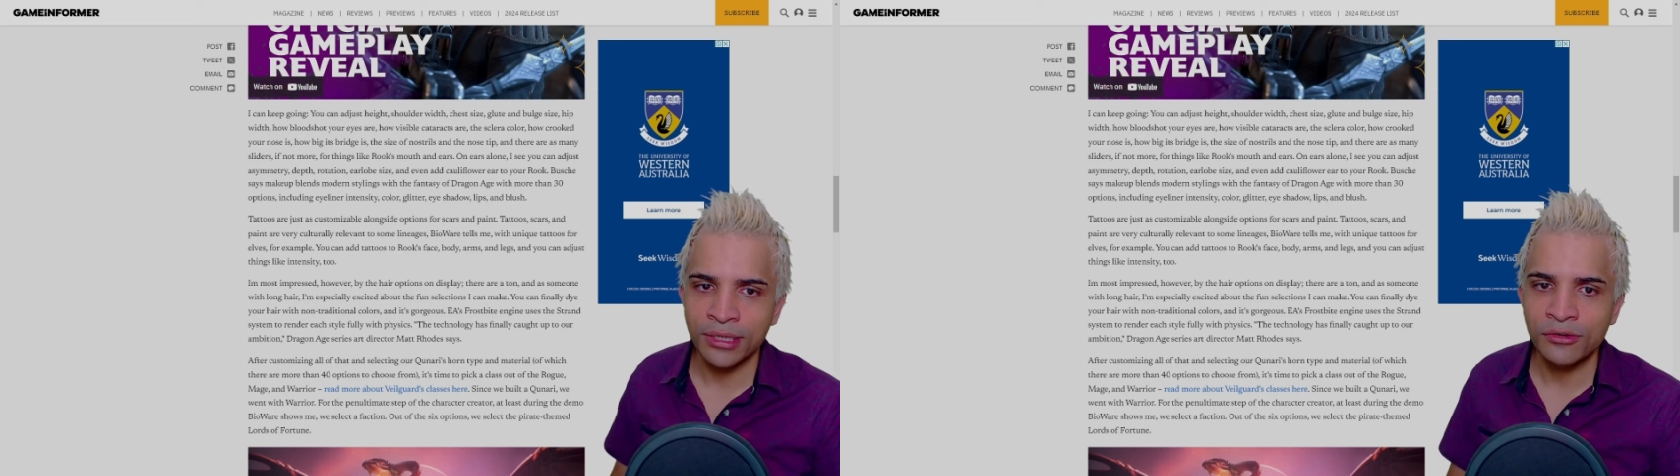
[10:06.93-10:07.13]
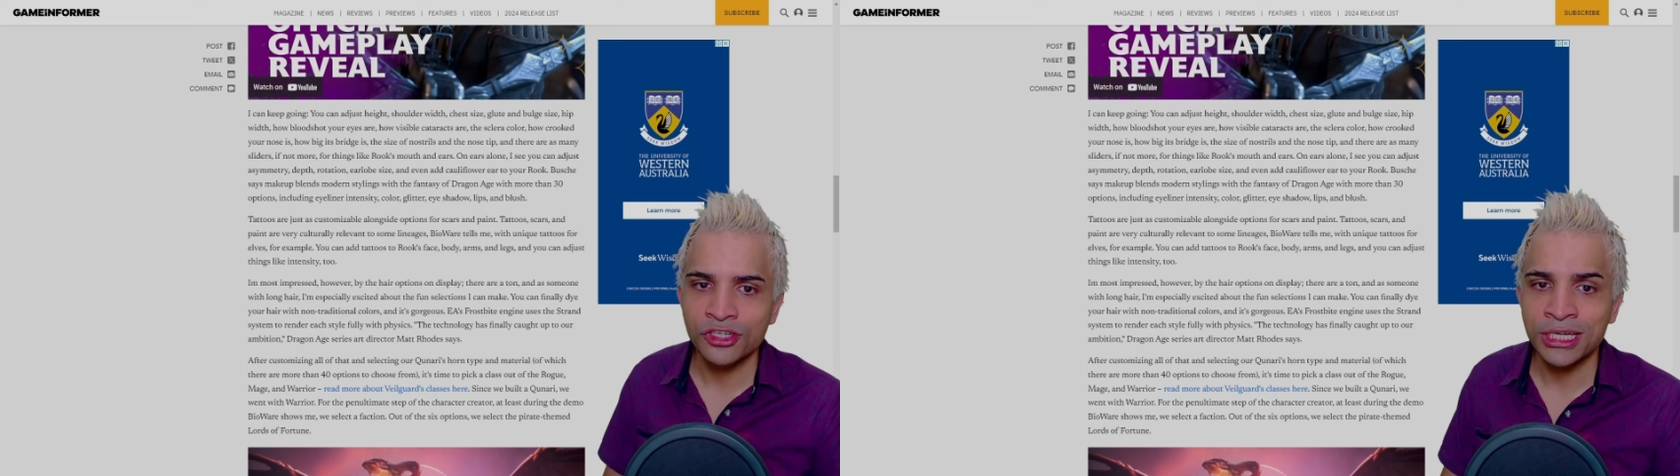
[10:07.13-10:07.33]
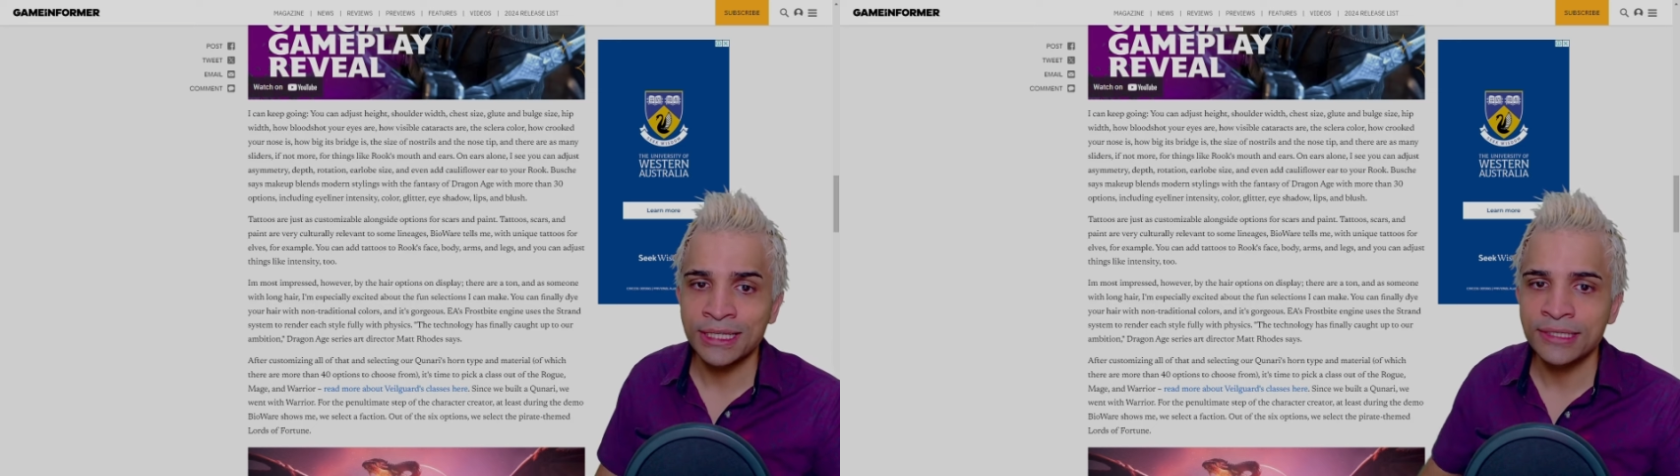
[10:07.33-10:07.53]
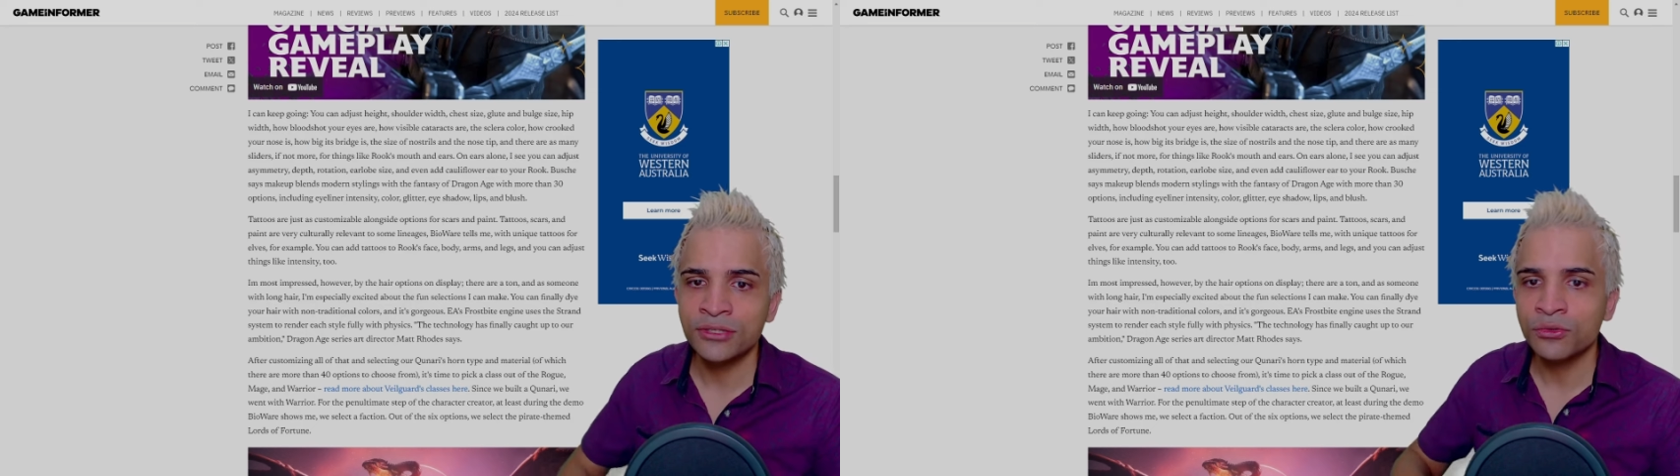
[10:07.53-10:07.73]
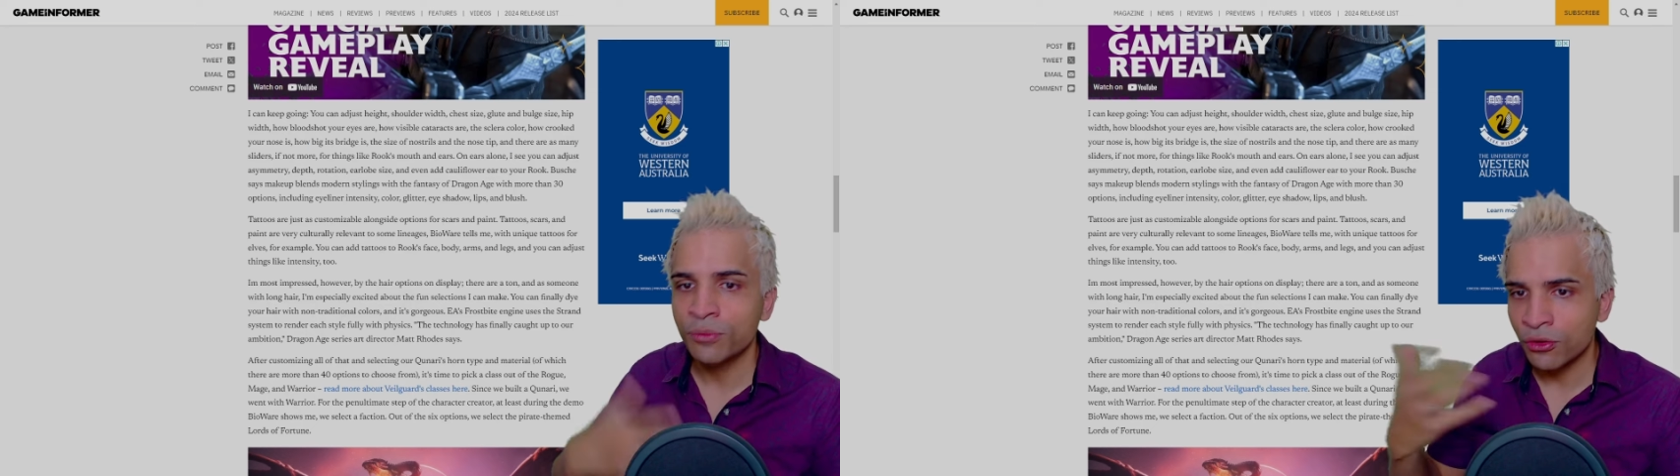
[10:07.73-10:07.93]
Dragon Age
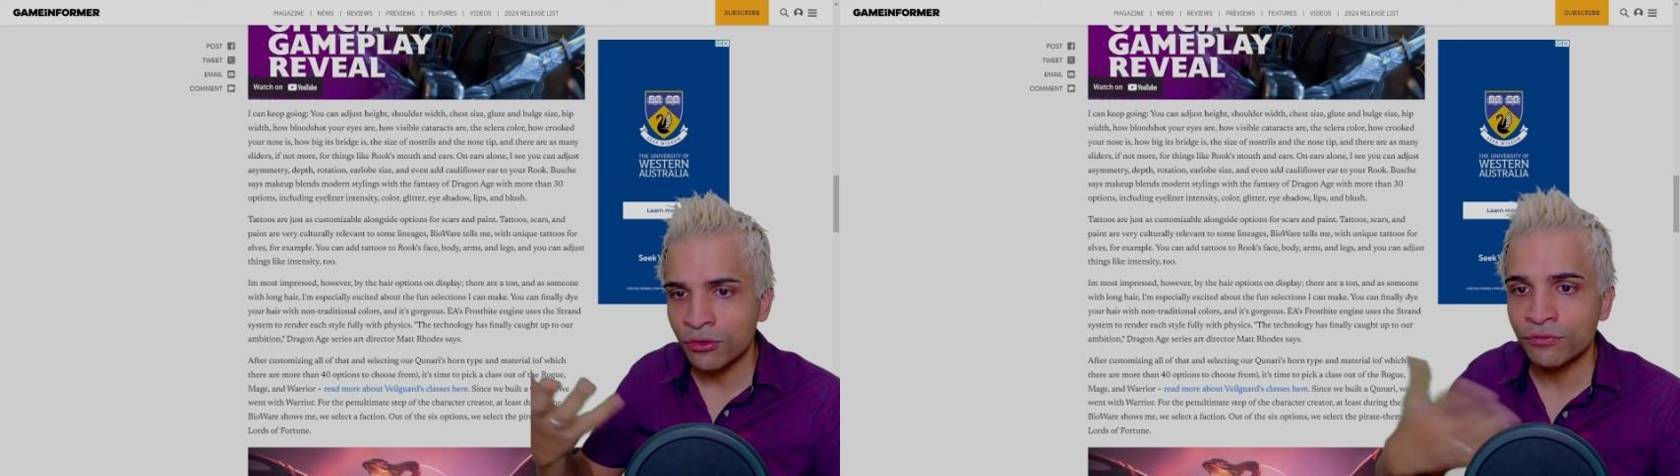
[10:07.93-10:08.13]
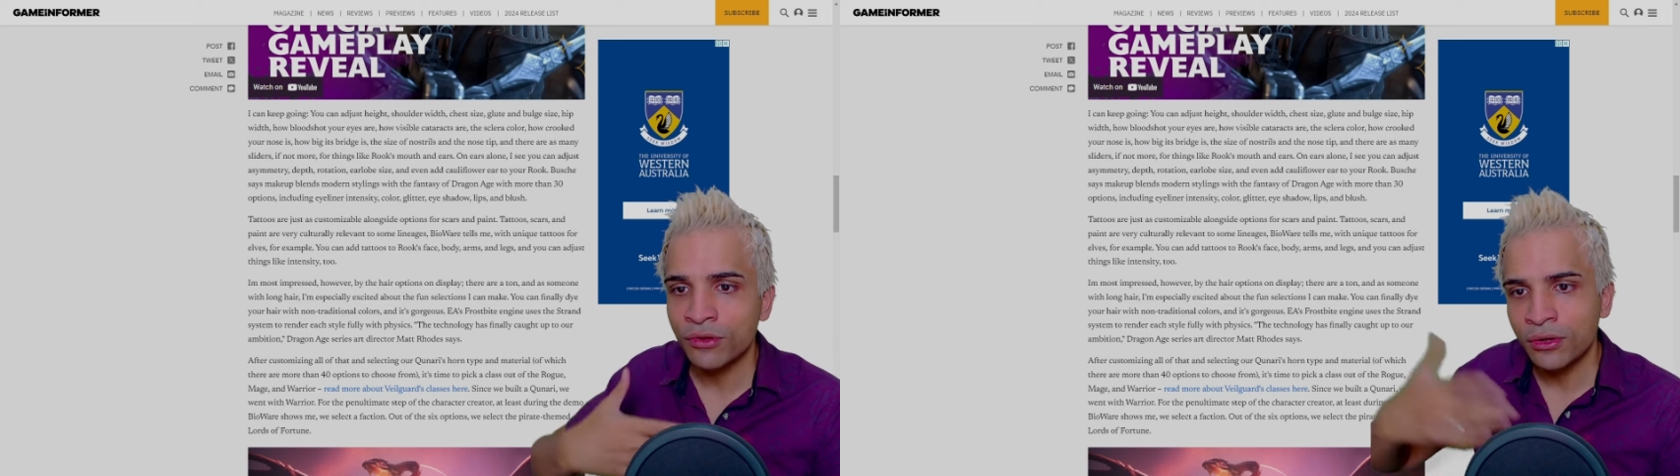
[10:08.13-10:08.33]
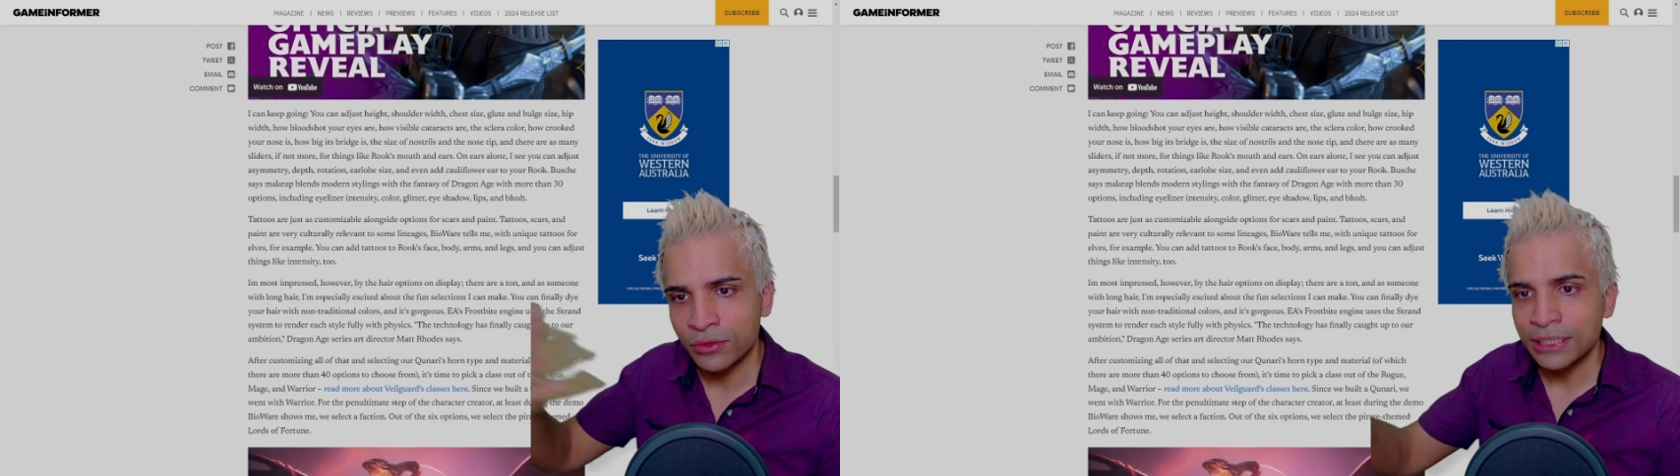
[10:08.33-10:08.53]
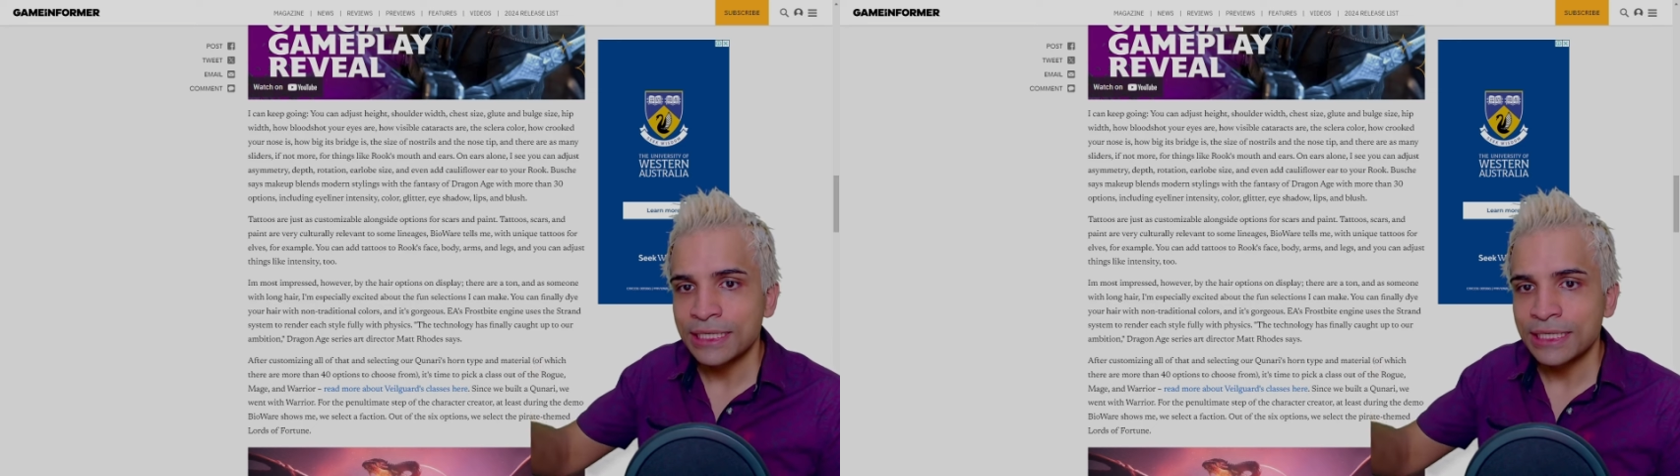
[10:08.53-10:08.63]
Inquisition, mais encore une fois,